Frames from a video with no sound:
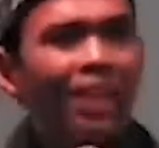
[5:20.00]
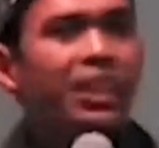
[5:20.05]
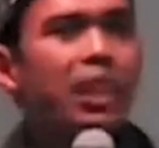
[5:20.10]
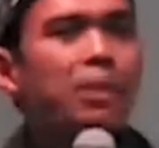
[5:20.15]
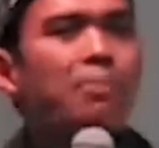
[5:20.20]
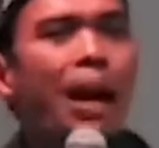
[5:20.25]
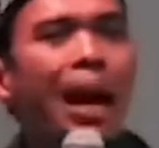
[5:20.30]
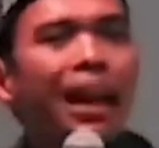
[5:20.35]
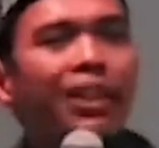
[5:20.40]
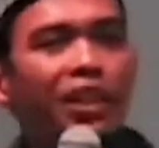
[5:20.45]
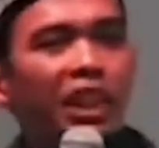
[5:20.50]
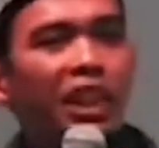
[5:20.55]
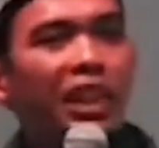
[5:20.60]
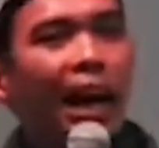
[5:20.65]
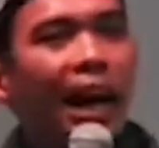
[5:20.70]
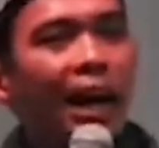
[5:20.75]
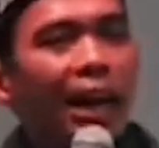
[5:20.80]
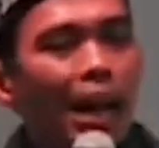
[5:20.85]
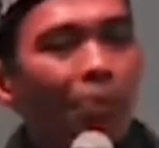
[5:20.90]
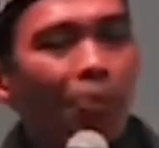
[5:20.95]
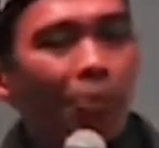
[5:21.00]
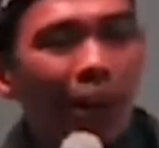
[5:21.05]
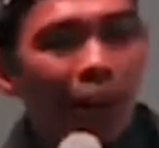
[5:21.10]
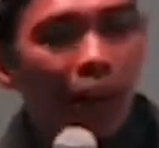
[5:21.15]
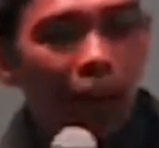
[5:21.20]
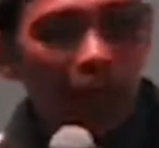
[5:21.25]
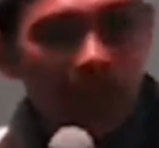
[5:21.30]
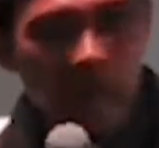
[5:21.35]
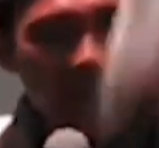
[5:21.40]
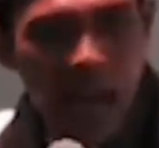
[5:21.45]
nanti mati di
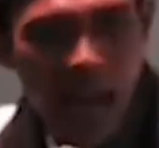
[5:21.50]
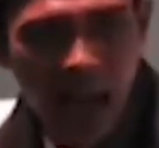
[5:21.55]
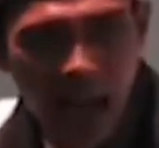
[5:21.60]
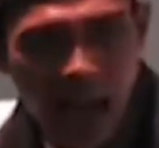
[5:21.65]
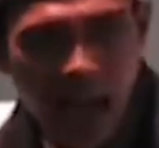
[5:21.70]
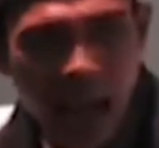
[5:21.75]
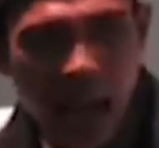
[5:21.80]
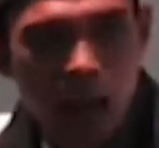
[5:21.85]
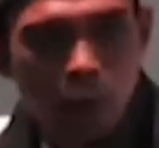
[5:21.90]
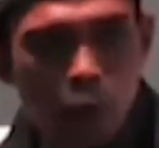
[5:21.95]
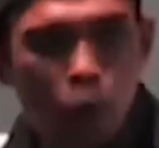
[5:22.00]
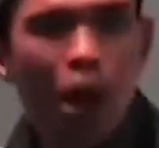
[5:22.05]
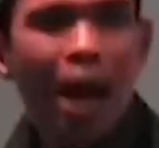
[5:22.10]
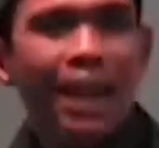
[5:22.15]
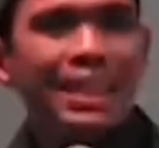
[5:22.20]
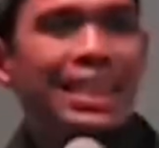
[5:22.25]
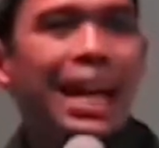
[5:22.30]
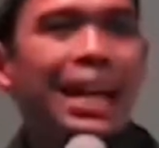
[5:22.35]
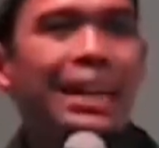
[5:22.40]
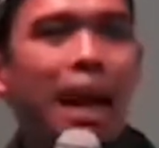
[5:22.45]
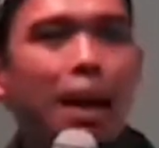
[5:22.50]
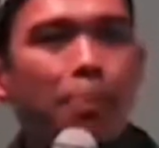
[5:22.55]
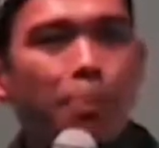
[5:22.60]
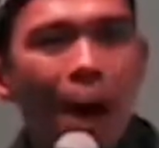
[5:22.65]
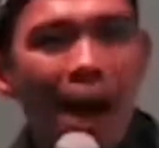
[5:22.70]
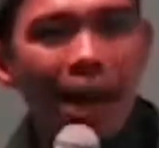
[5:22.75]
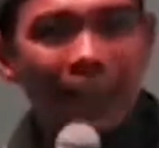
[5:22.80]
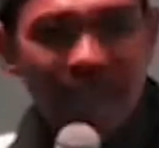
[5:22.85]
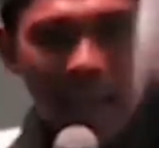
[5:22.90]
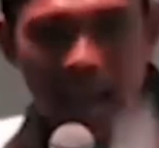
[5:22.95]
hadapan Allah, puasanya
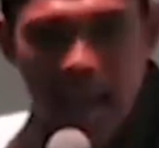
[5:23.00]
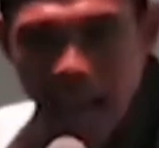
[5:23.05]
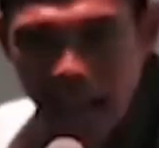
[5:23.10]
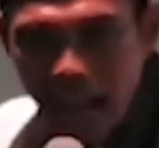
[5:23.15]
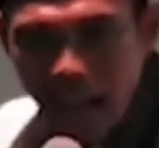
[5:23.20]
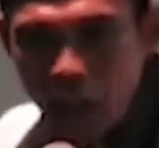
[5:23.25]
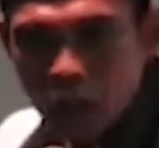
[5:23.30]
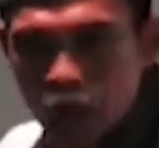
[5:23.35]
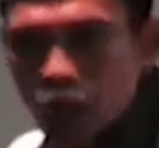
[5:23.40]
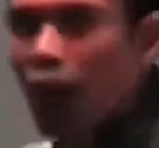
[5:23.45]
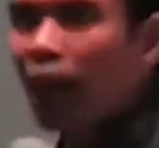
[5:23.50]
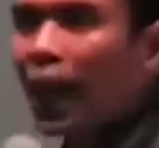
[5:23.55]
banyak,